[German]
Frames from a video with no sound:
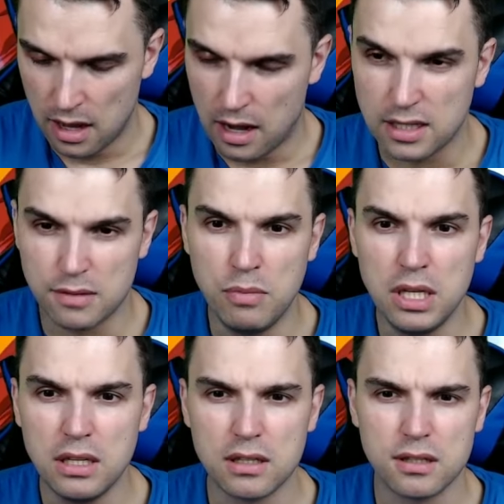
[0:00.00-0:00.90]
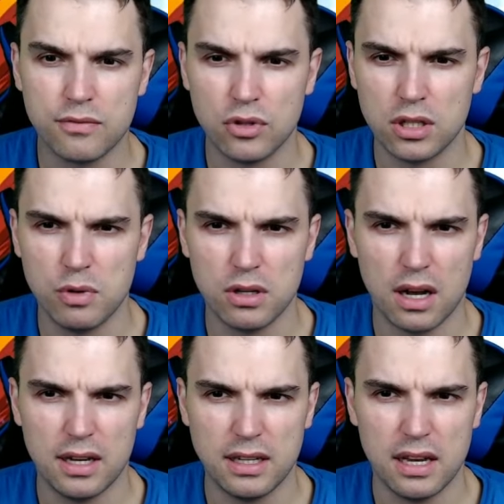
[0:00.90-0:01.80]
Als Minions würde ich mir
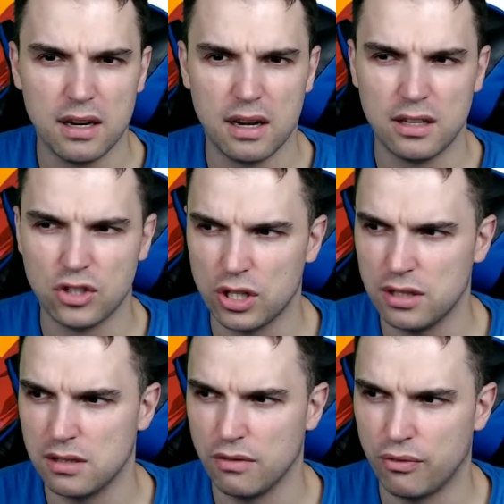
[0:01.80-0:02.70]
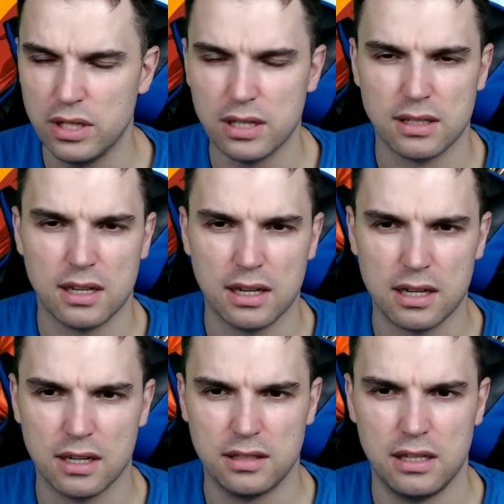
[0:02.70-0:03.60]
halt eher, anstatt diese
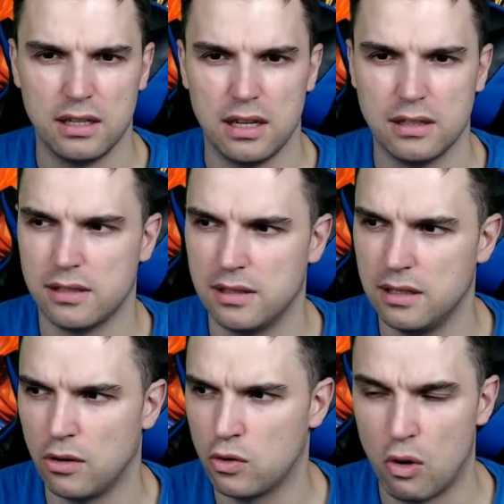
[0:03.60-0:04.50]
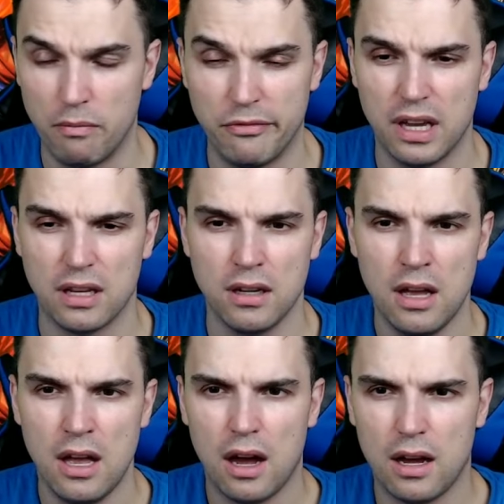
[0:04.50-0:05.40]
Freezer-Saga-Charaktere jetzt, die noch kommen werden,
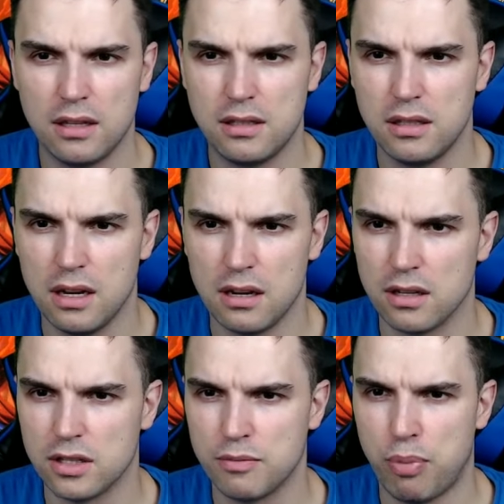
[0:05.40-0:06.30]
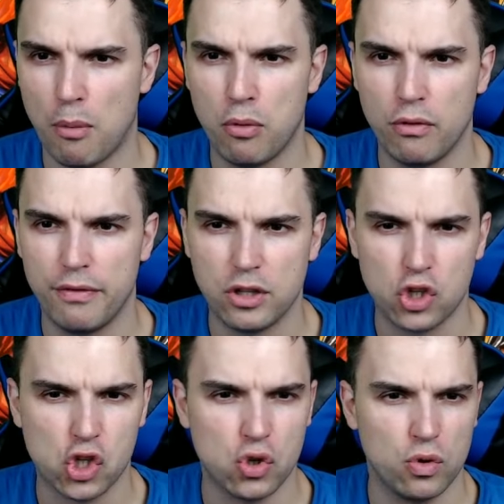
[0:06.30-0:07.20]
halt hier
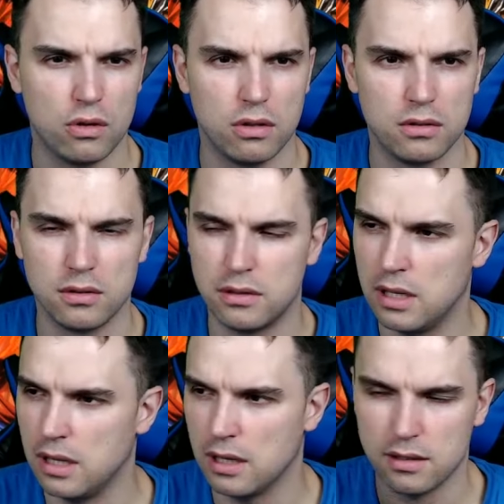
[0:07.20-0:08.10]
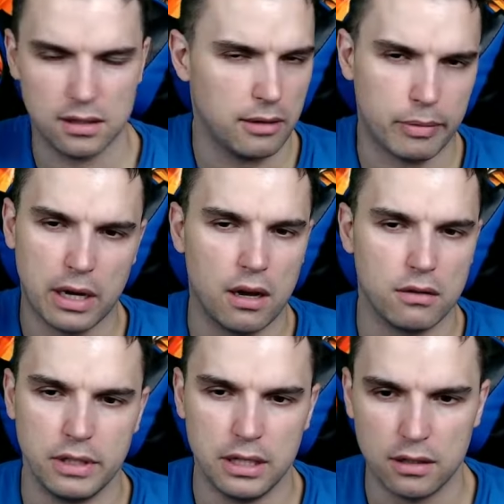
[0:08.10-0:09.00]
Spopovic und die ganzen, ich habe keine
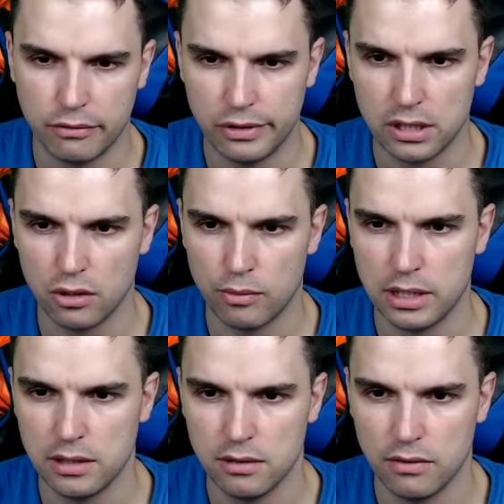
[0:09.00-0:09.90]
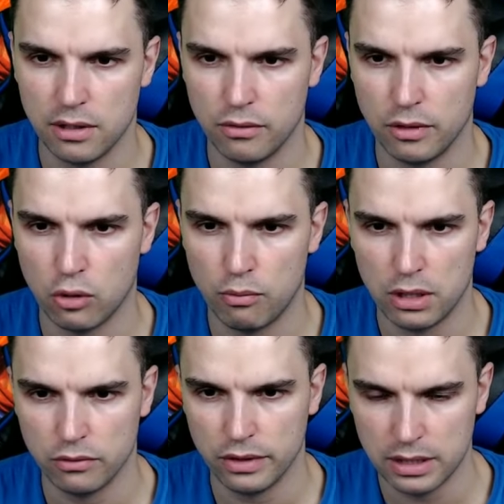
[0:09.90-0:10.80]
Ahnung, wie die anderen Viecher nochmal hießen, die waren irgendwie komplett
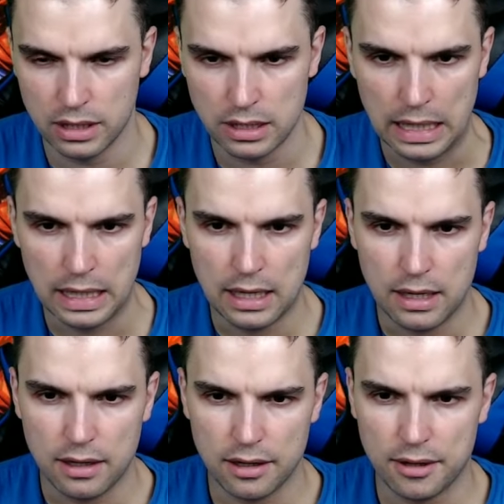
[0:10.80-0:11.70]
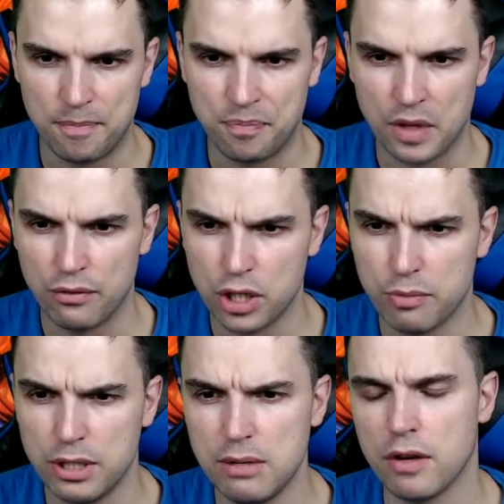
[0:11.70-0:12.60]
unwichtig, ähm, würde ich
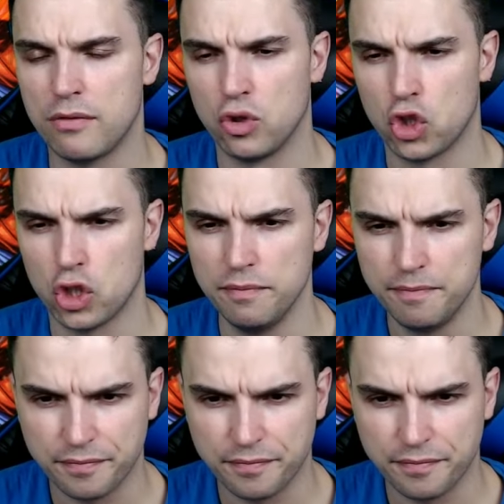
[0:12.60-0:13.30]
mir die mal wünschen.